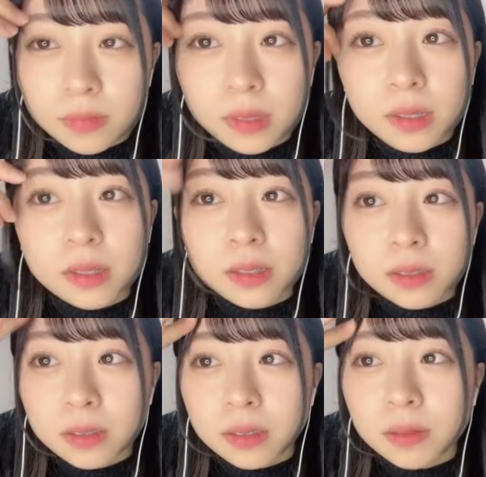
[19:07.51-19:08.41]
いい
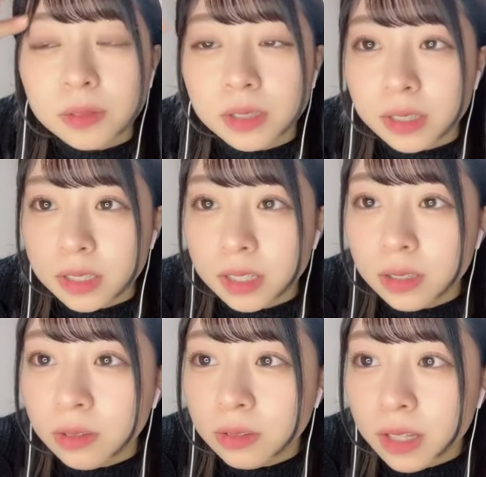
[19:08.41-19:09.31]
でもねちゃん
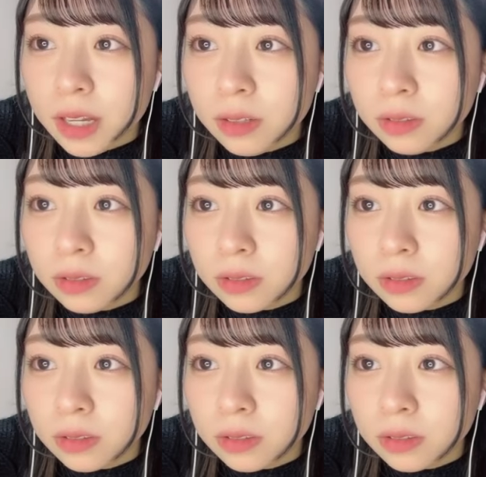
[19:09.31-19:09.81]
と歌える